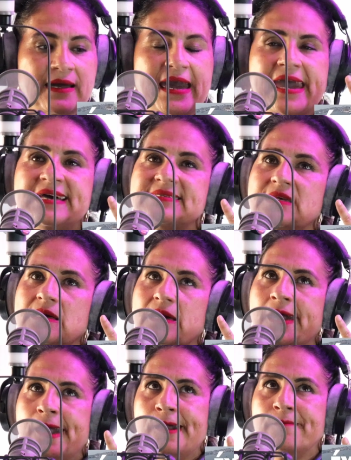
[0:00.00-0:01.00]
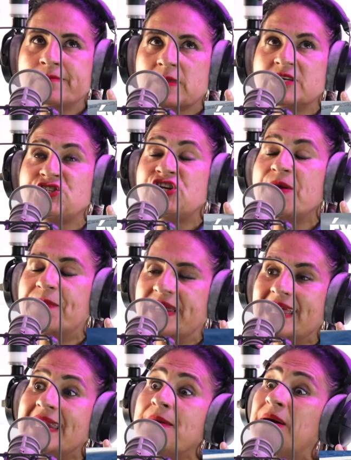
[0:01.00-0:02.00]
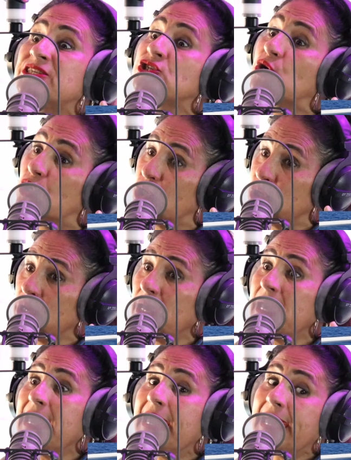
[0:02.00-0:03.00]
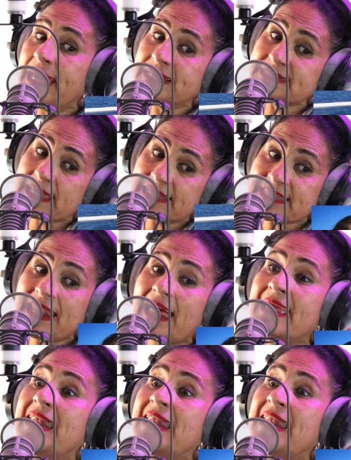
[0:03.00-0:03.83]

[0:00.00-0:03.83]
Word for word: que es em, Chipre, Limasol. Es, esa es la